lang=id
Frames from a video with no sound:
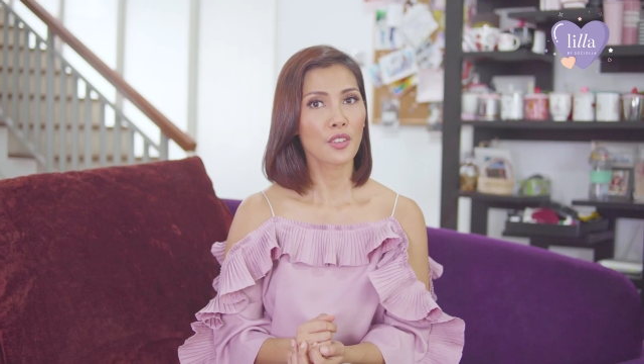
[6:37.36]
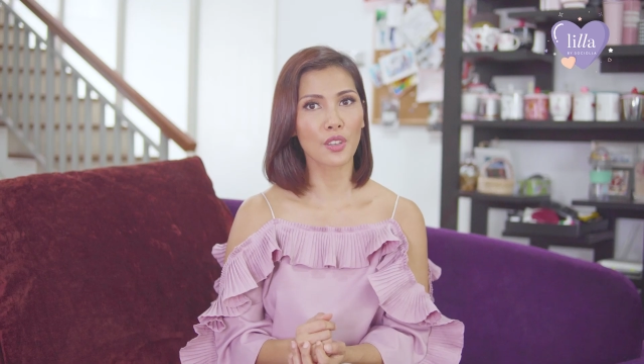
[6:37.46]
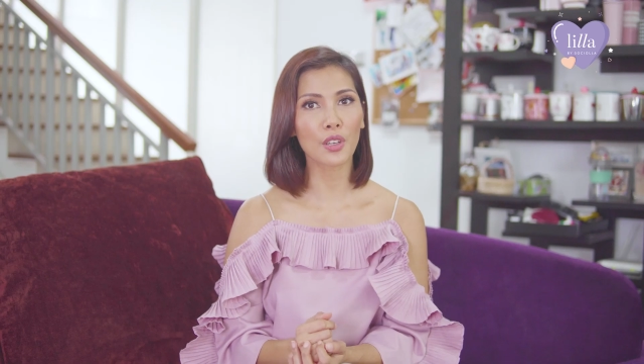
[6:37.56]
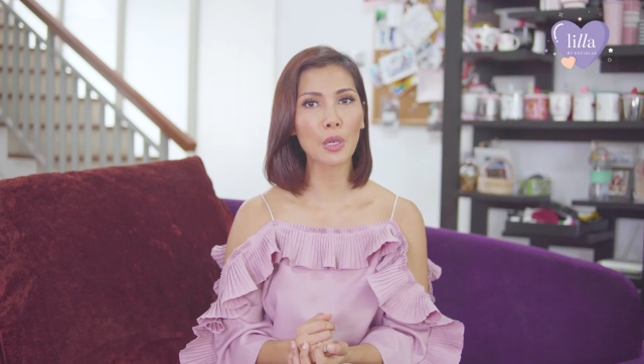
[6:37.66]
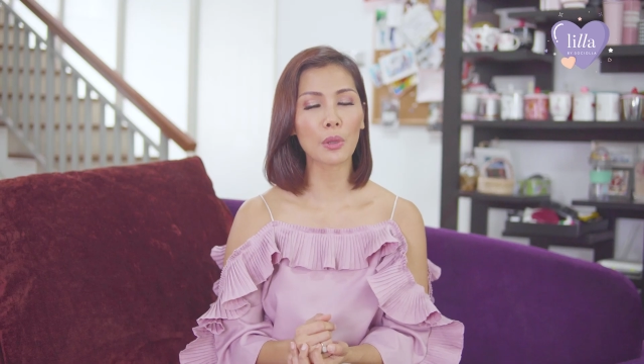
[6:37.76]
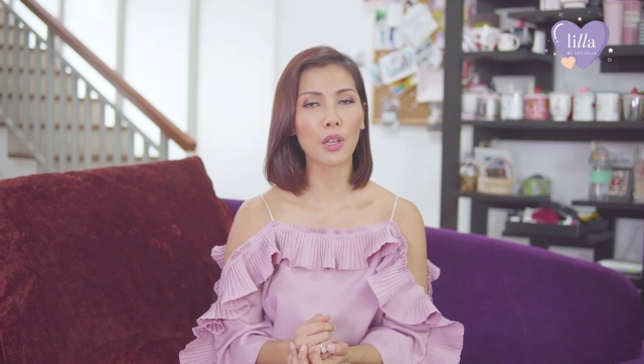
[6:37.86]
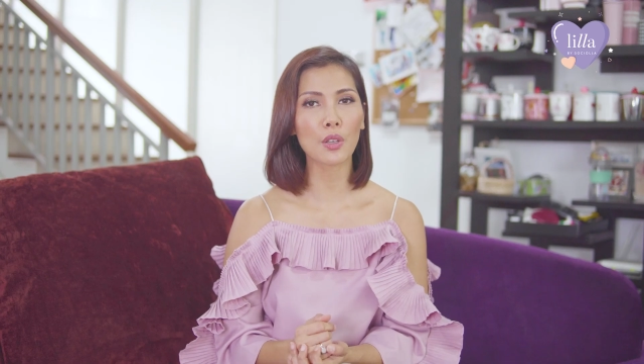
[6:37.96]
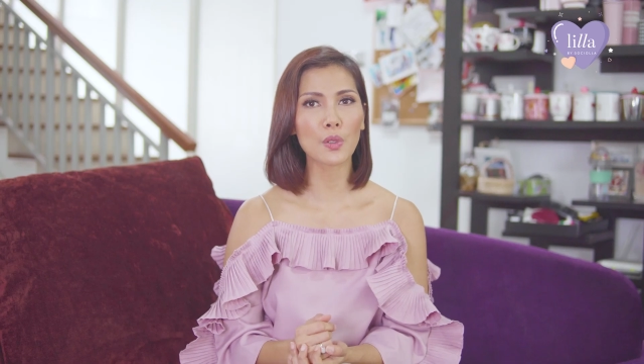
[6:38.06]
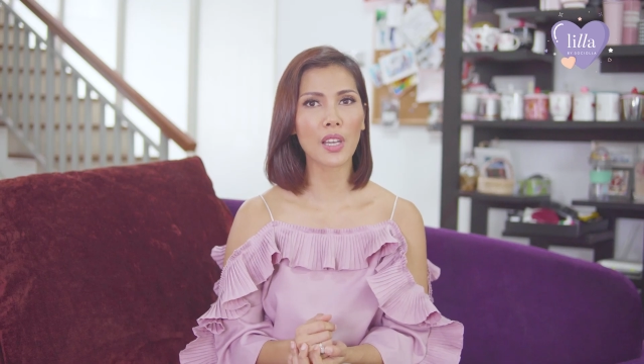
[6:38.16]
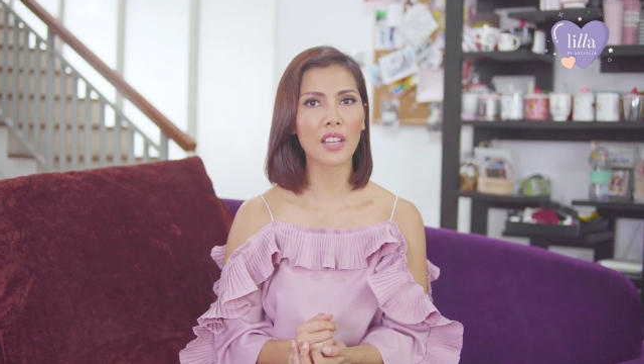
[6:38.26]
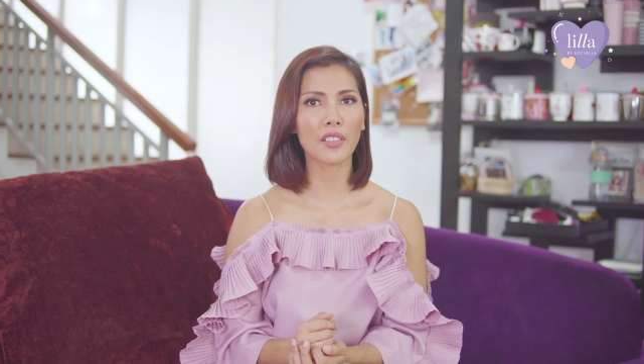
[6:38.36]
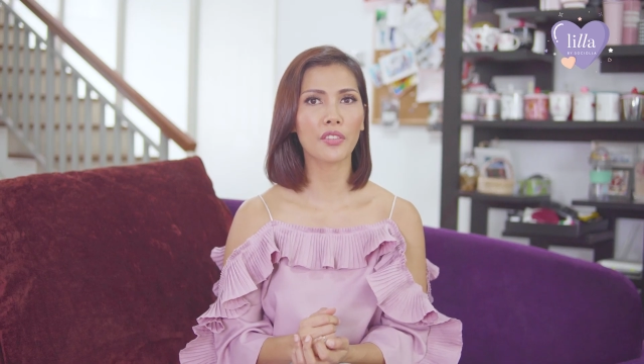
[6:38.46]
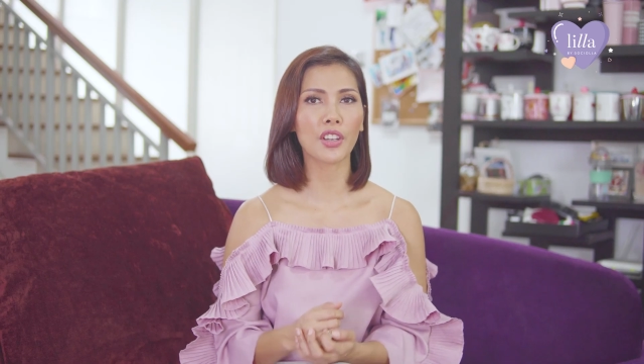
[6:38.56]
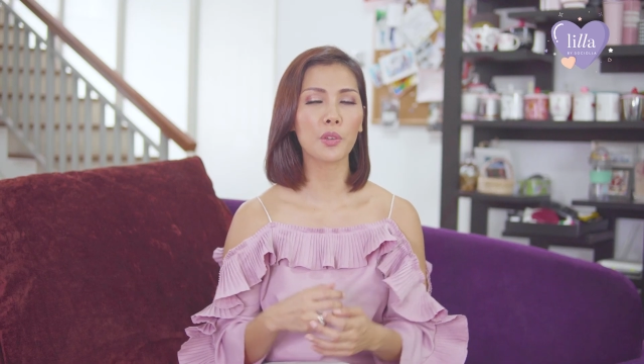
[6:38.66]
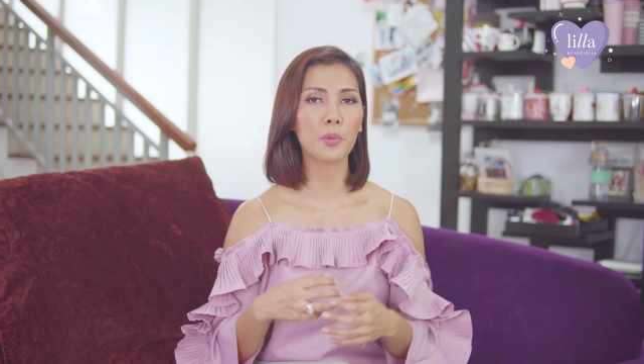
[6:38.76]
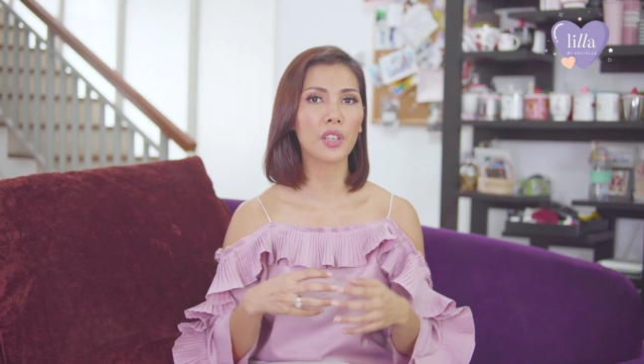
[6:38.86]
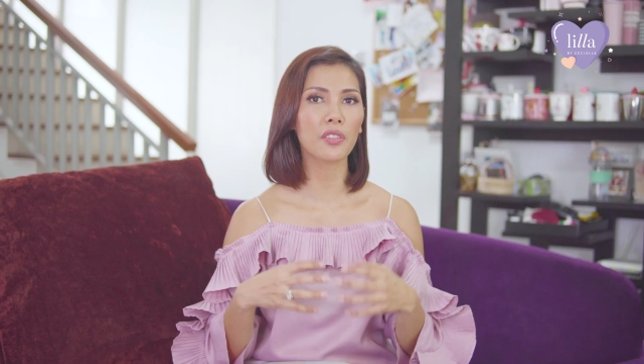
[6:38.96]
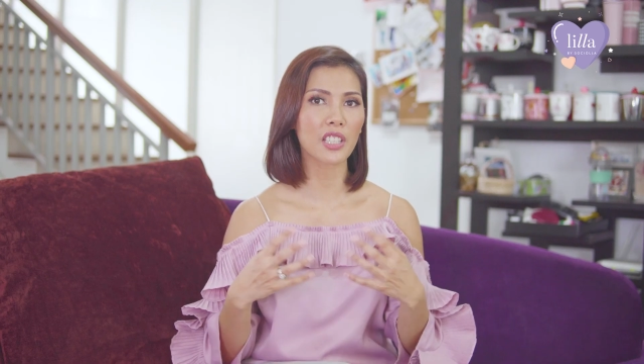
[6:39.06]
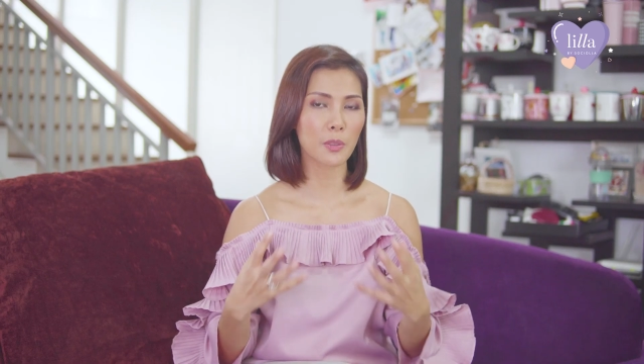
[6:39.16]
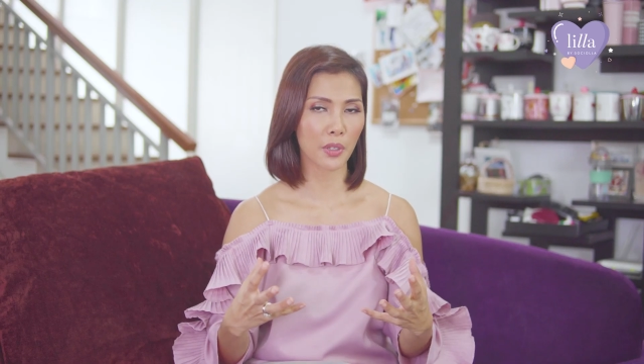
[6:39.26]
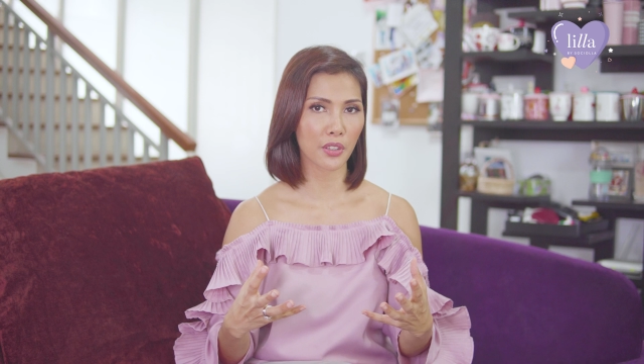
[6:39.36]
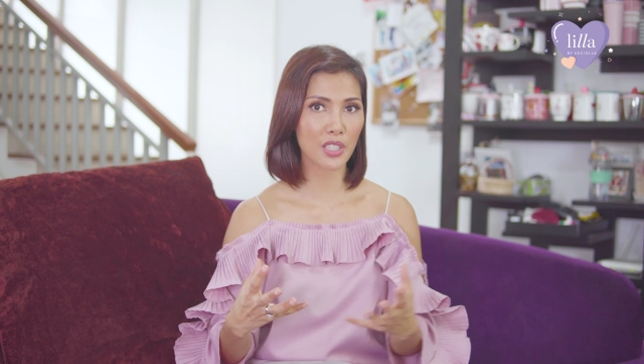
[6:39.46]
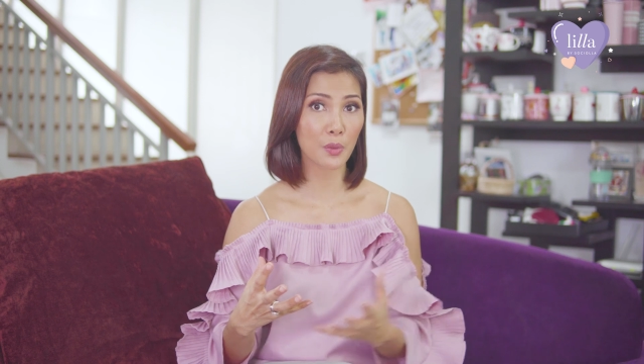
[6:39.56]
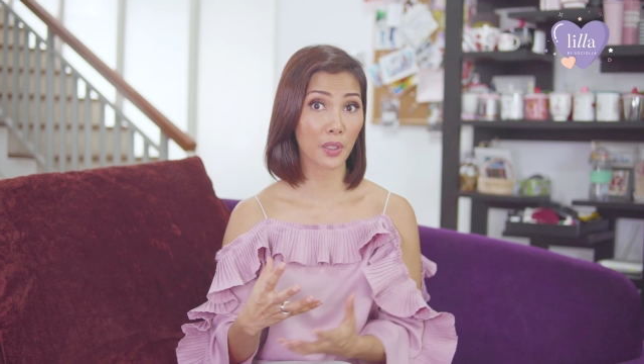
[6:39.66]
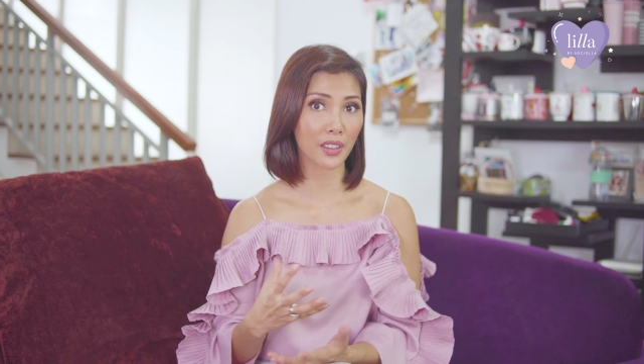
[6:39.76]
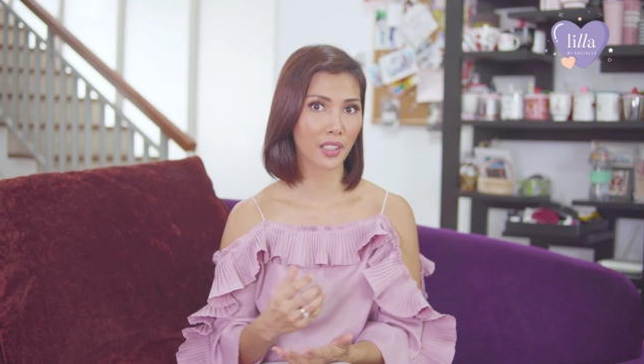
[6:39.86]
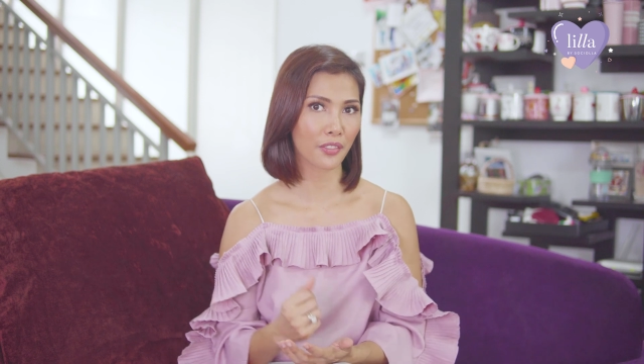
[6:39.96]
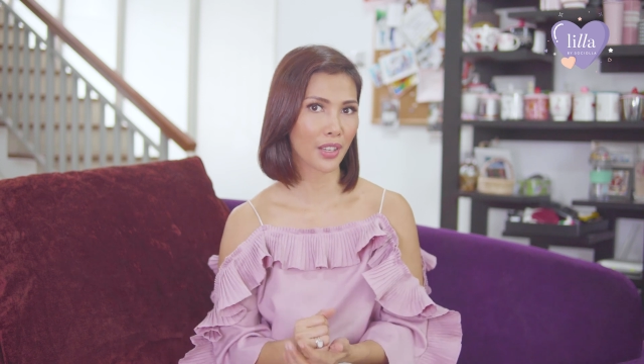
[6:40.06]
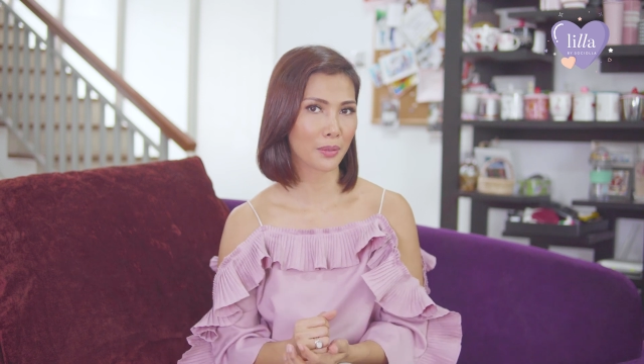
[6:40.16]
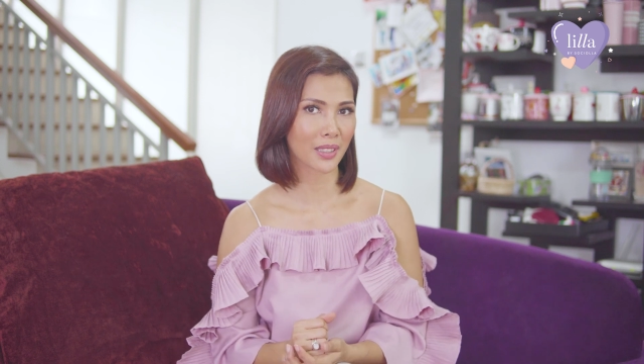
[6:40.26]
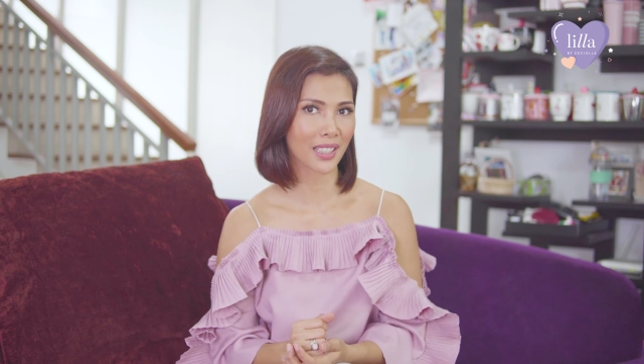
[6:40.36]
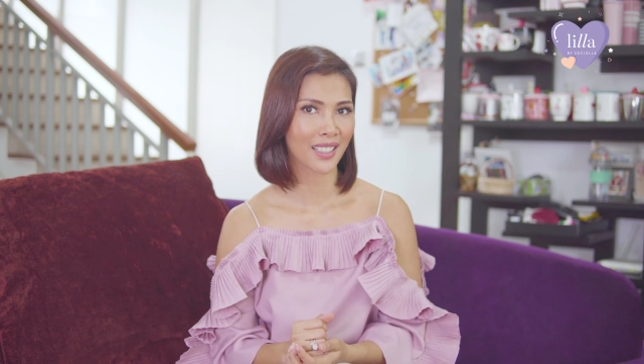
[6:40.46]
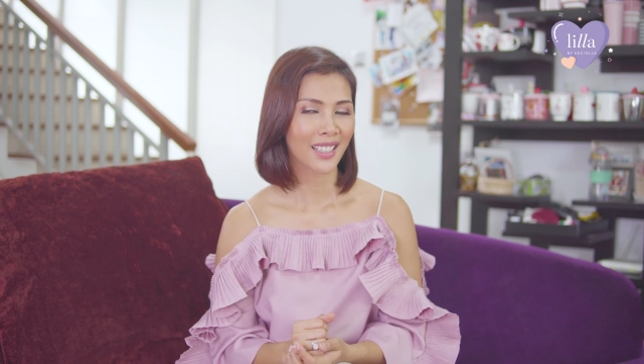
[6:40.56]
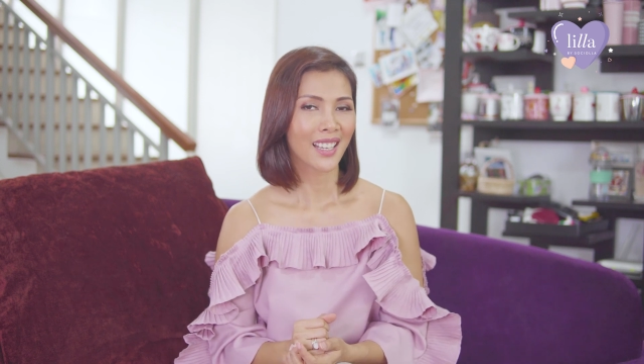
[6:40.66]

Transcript: So they will also have a very beautiful experience with their family.